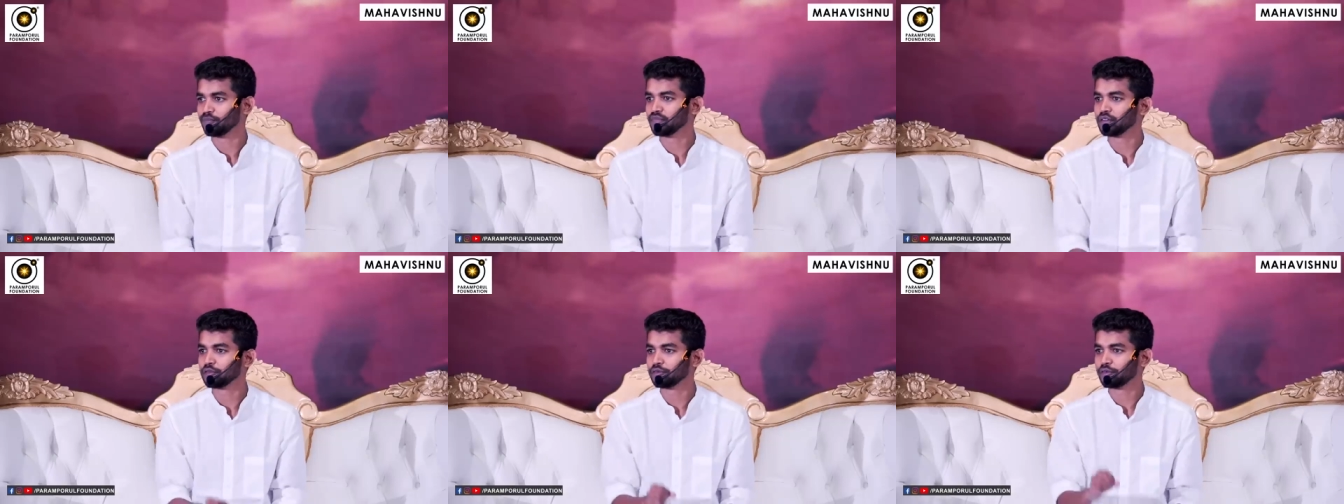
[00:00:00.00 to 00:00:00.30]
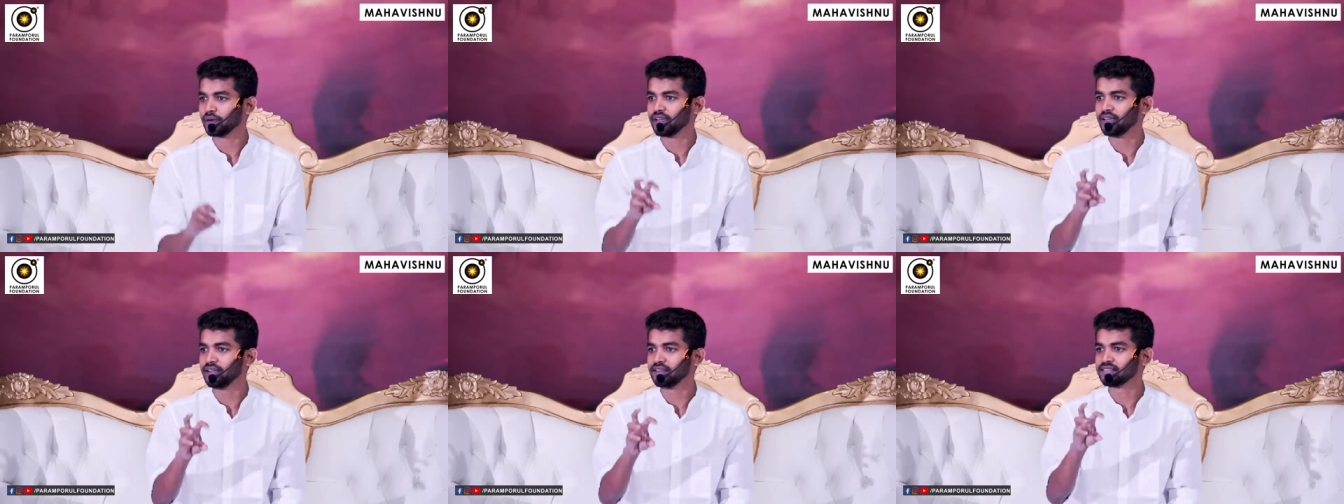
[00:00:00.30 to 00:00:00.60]
இந்த
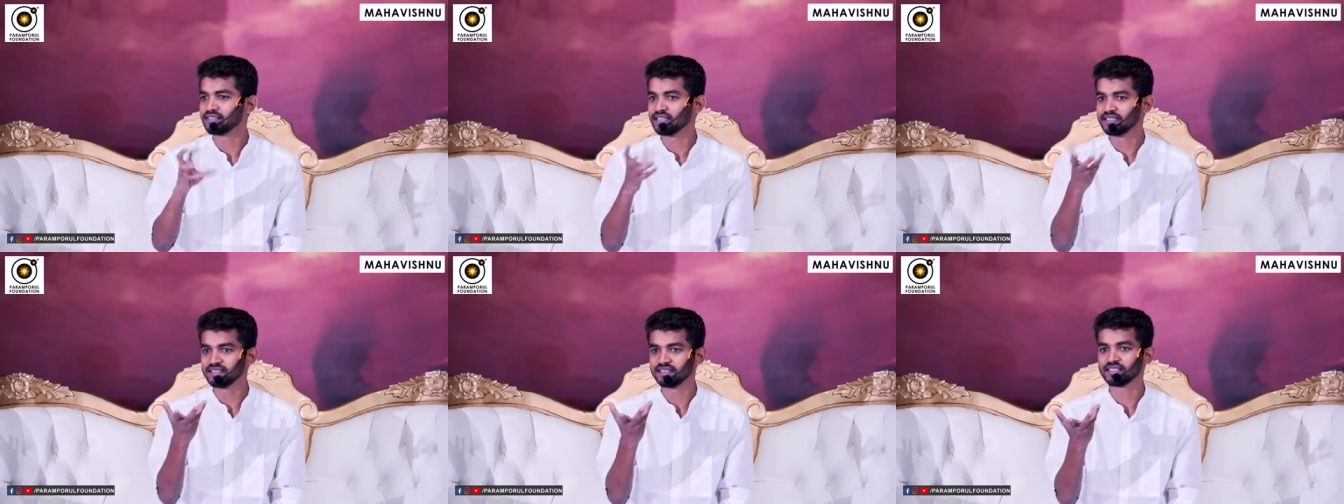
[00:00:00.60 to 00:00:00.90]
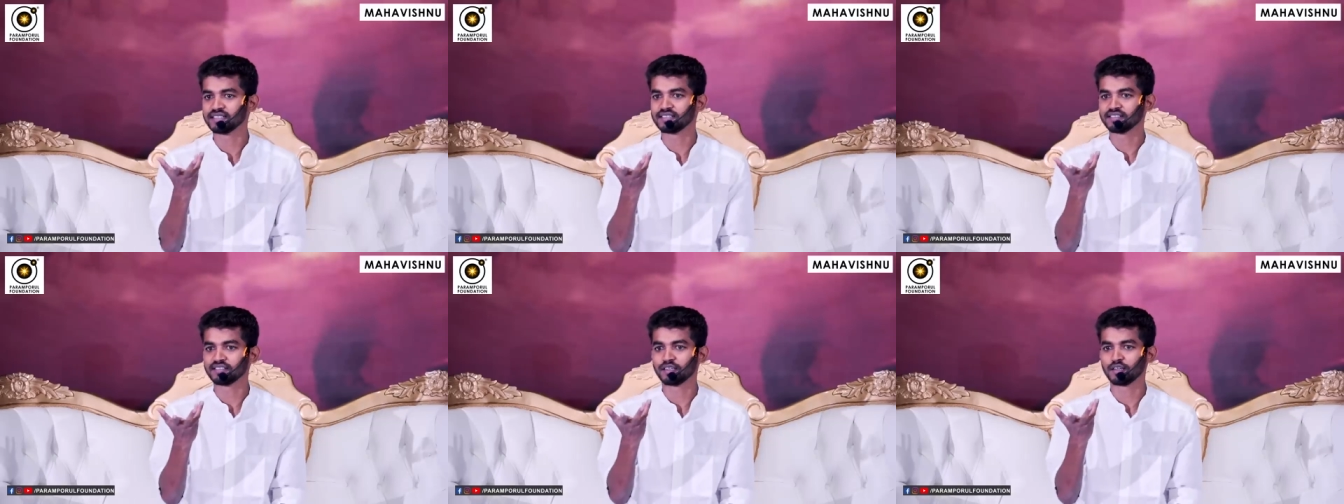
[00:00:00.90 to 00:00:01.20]
ஃபைவ்
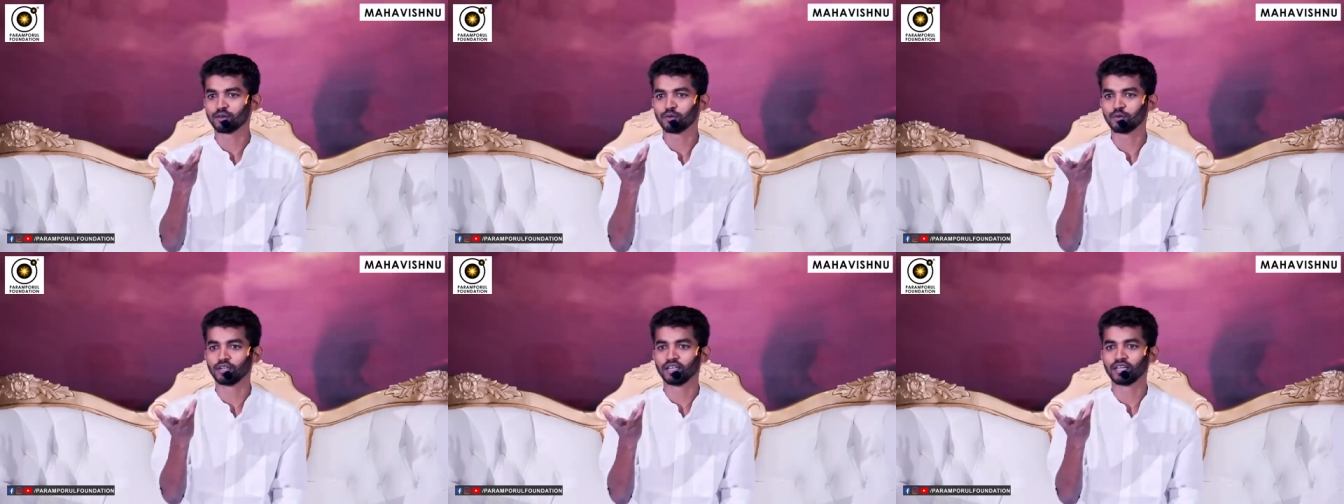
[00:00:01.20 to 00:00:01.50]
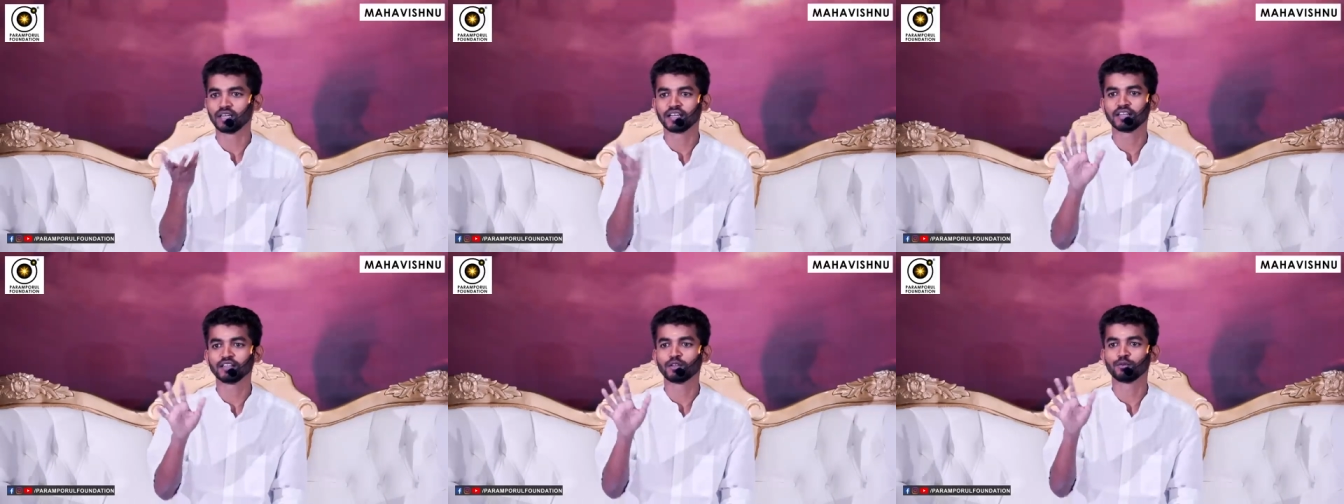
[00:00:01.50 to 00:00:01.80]
சென்சஸ்ன்ற ஒன்று
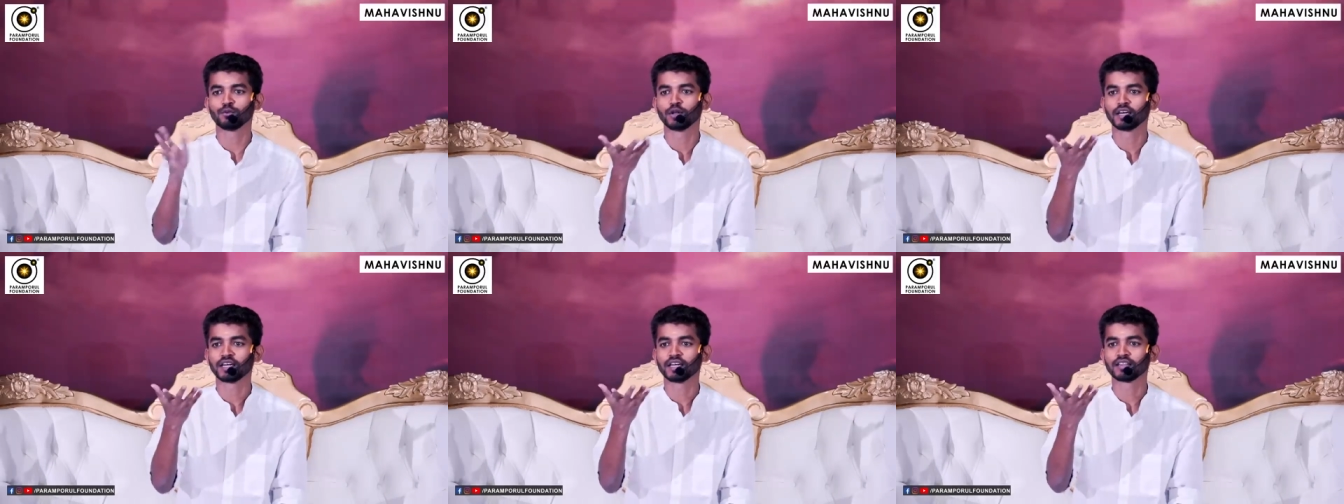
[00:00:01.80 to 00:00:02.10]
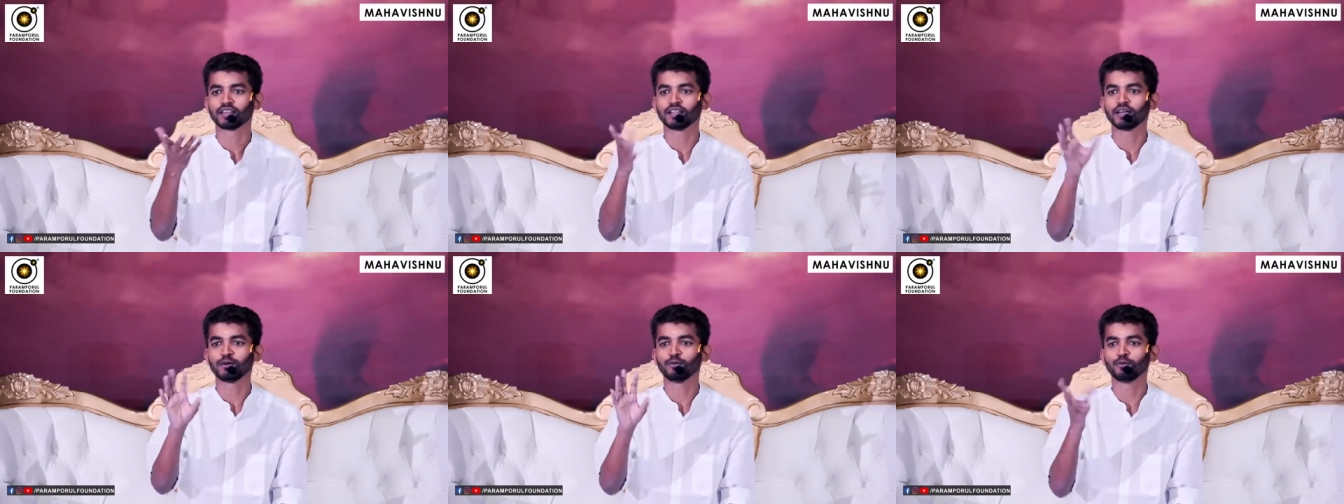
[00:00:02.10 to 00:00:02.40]
இல்லைன்னா இந்த
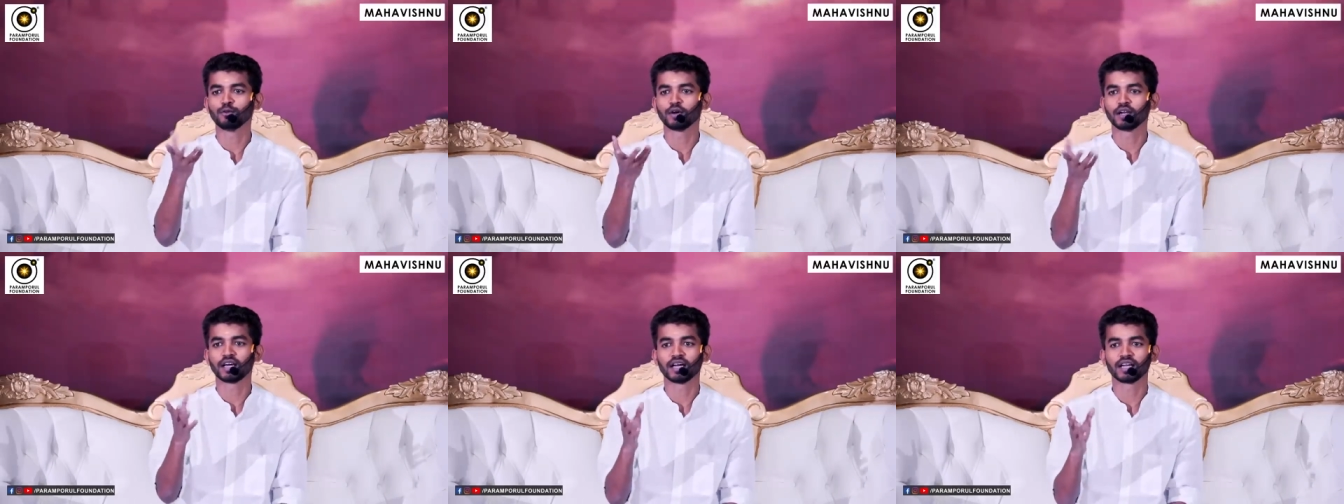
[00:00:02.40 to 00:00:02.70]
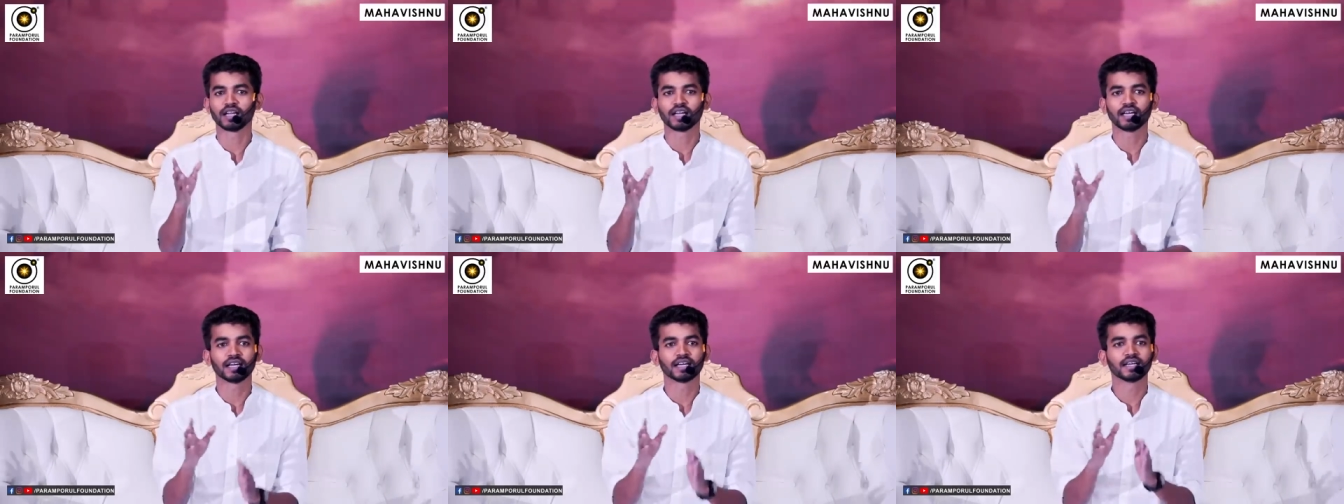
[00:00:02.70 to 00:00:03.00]
உலகத்தை
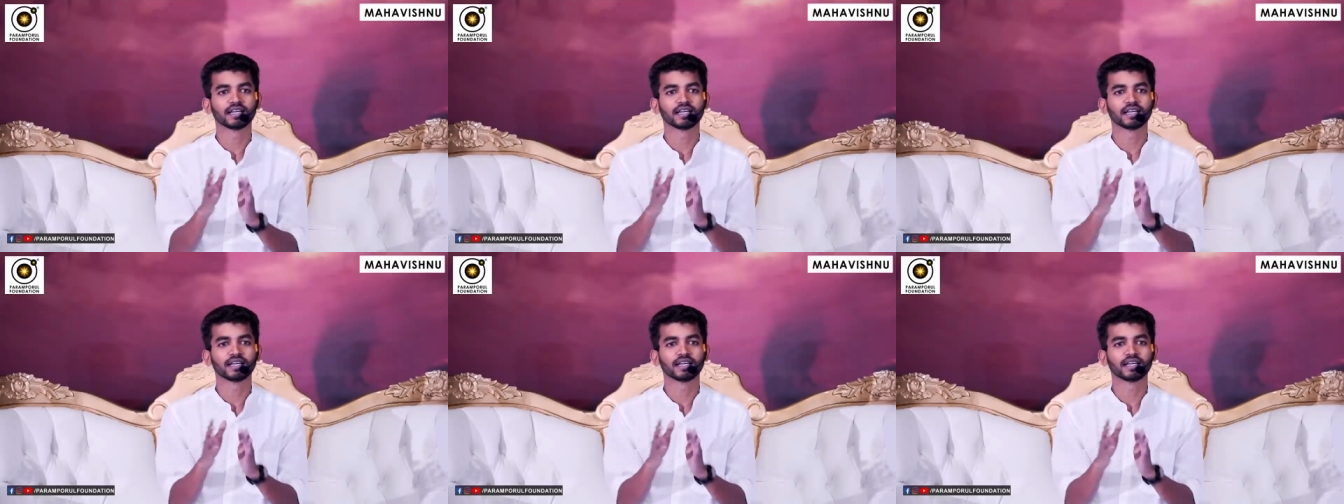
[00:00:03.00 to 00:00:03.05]
உங்களால்